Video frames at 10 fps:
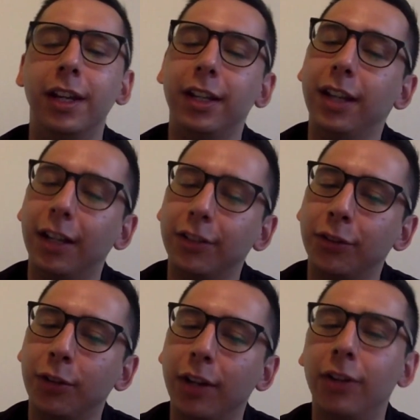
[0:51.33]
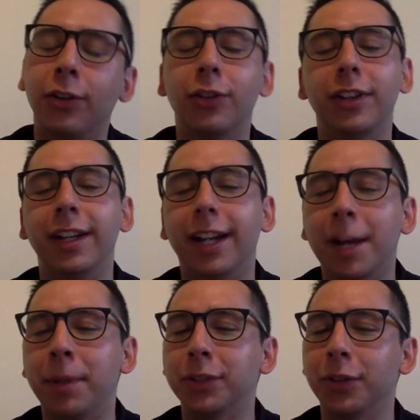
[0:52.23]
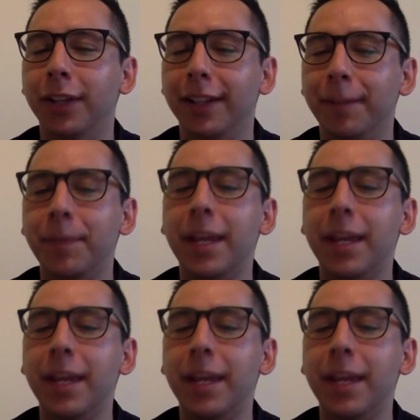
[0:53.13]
y asesorándonos en cada paso que den